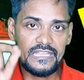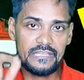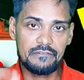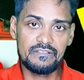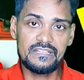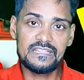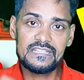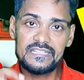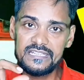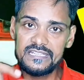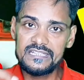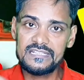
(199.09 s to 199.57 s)

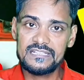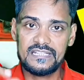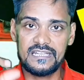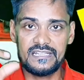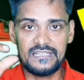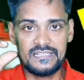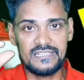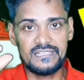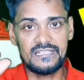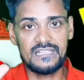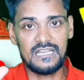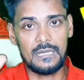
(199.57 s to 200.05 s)
एवरग्रीन
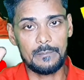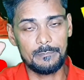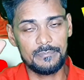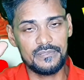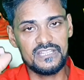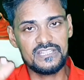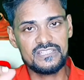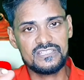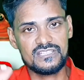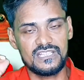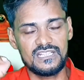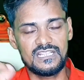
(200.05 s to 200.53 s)
कंटेंट
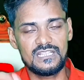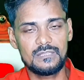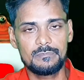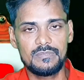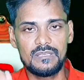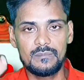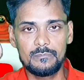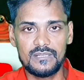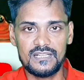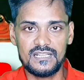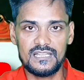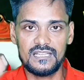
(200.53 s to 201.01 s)
अपने चैनल
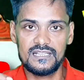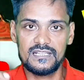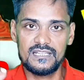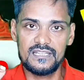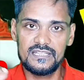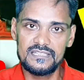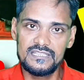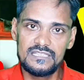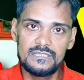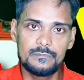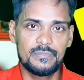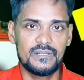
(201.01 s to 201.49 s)
पे
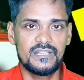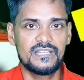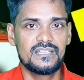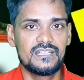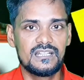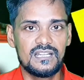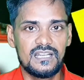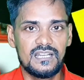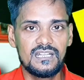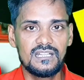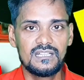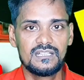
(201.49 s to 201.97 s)
बनाना ही
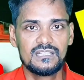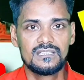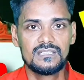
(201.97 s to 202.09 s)
पड़ेगा